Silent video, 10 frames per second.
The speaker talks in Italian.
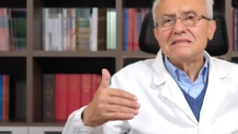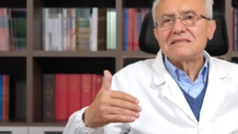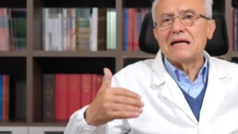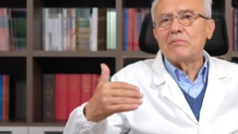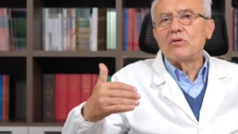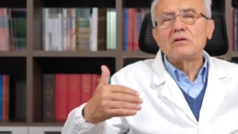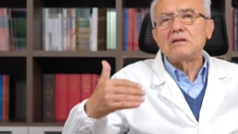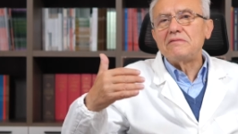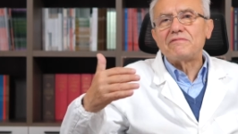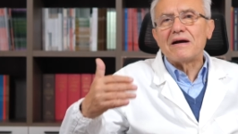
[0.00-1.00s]
siamo
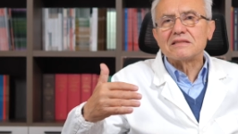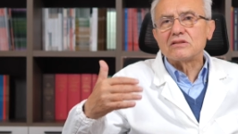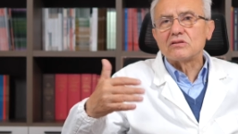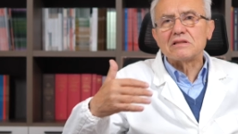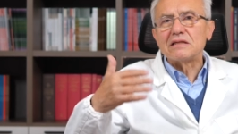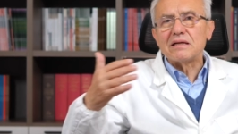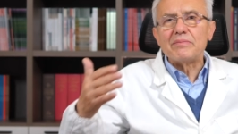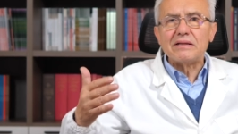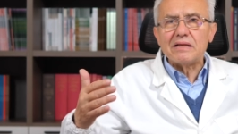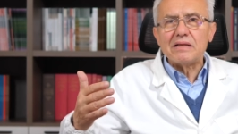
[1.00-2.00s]
in fase
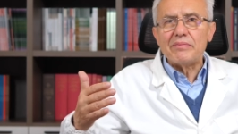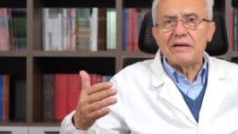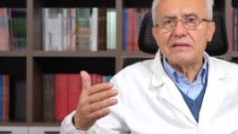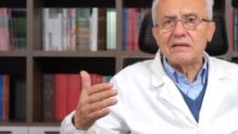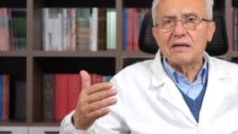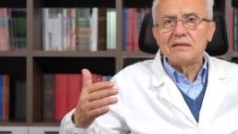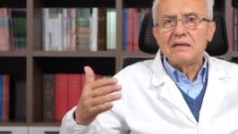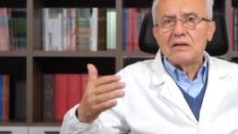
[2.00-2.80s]
sostanzialmente diabetica.